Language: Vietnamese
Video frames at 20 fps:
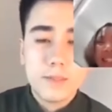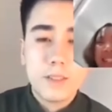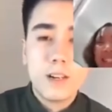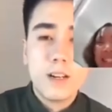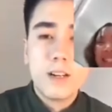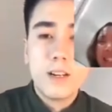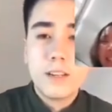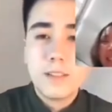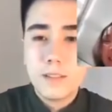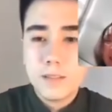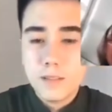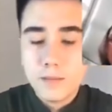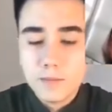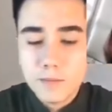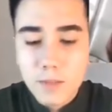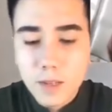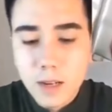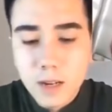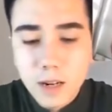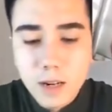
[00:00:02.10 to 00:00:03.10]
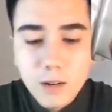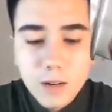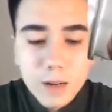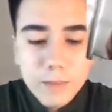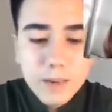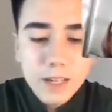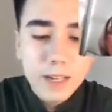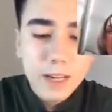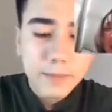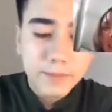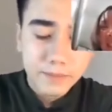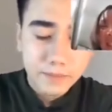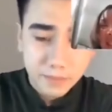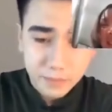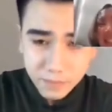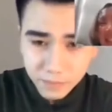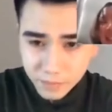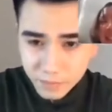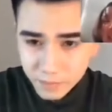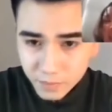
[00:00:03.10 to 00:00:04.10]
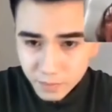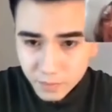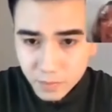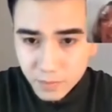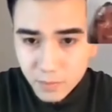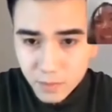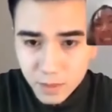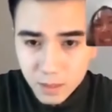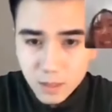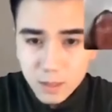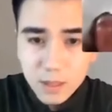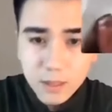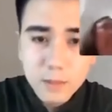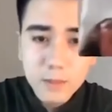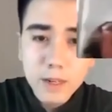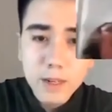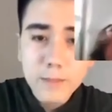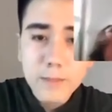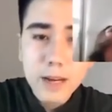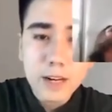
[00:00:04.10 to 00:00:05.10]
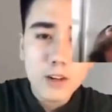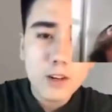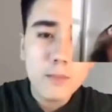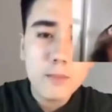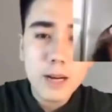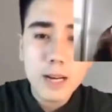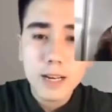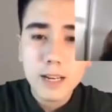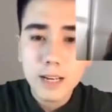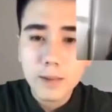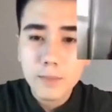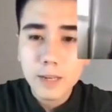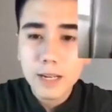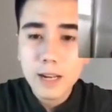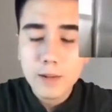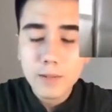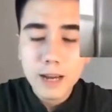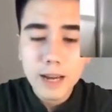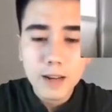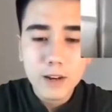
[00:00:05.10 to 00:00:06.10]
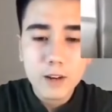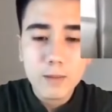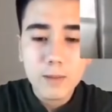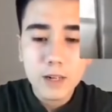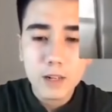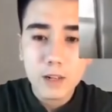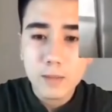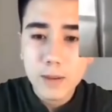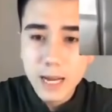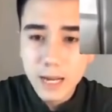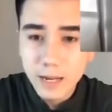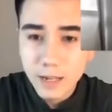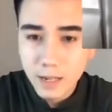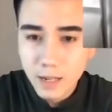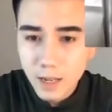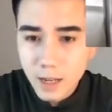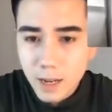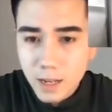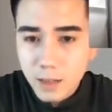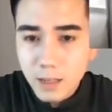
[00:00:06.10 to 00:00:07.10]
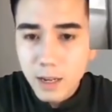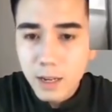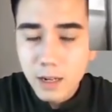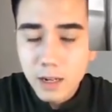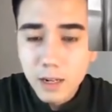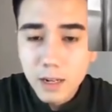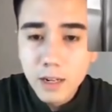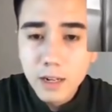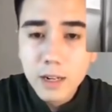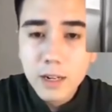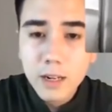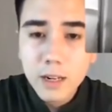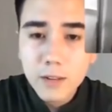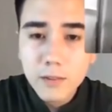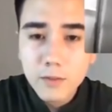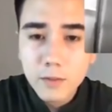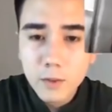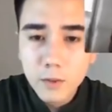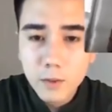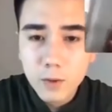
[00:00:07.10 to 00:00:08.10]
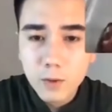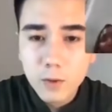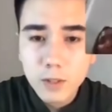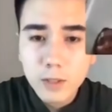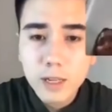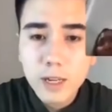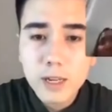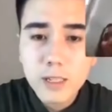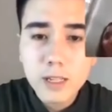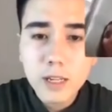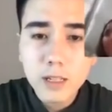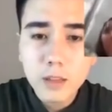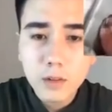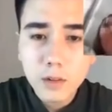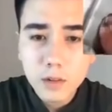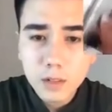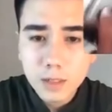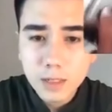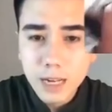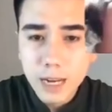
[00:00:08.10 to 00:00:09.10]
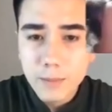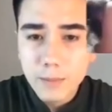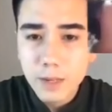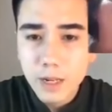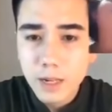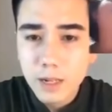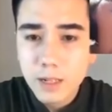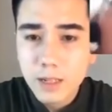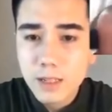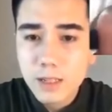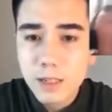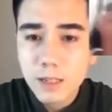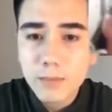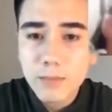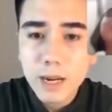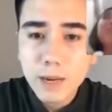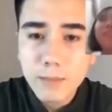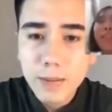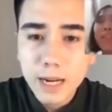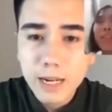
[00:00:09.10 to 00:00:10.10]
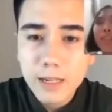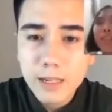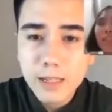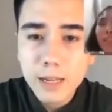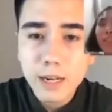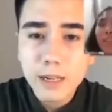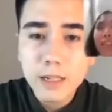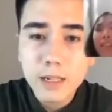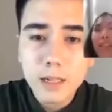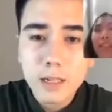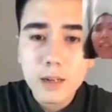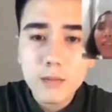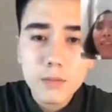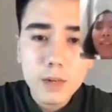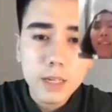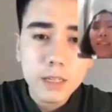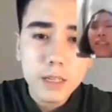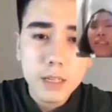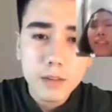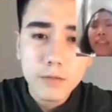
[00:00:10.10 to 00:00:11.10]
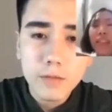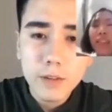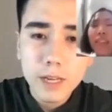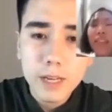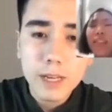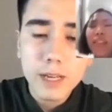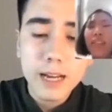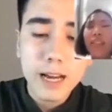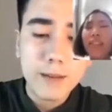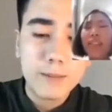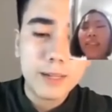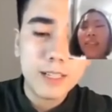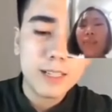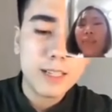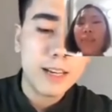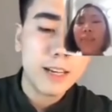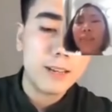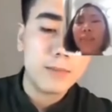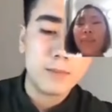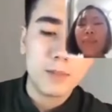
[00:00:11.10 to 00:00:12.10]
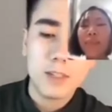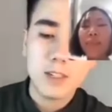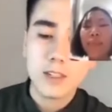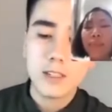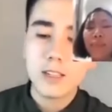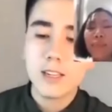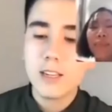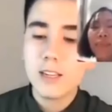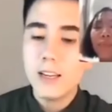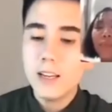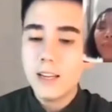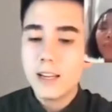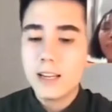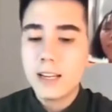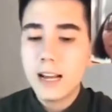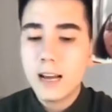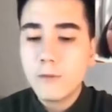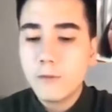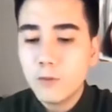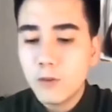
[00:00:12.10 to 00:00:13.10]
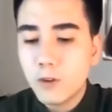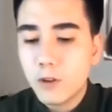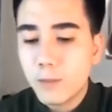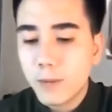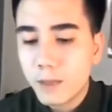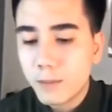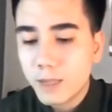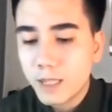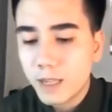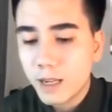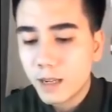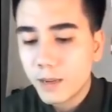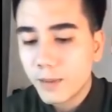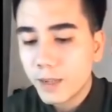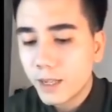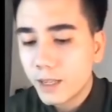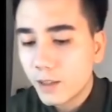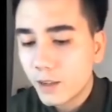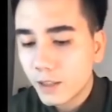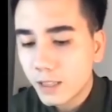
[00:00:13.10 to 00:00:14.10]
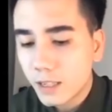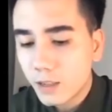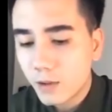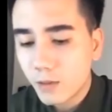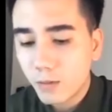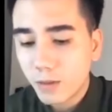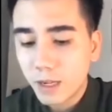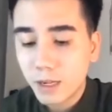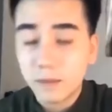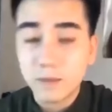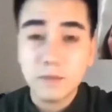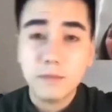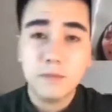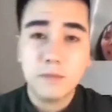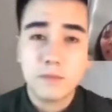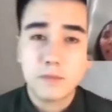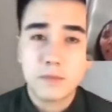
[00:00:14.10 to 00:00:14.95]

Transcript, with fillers: Rồi, ờ, lâu lắm mới gặp. Rồi, bạn comment này, mình đọc lại comment của bạn này. Thầy ơi, linh phù của thầy rất tốt, cảm nhận được sự may mắn, tránh được không ít thị phi, cảm ơn thầy. Rồi, thế cái lá phù của mình bây giờ mới có tác dụng à?